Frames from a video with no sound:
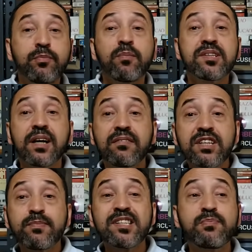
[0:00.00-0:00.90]
O Palmeiras cada
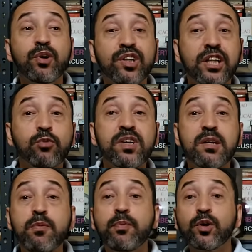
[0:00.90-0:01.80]
vez mais se projeta como
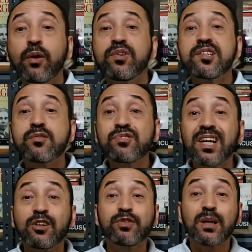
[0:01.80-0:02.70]
equipe protagonista no
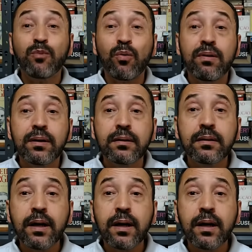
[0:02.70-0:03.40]
cenário do futebol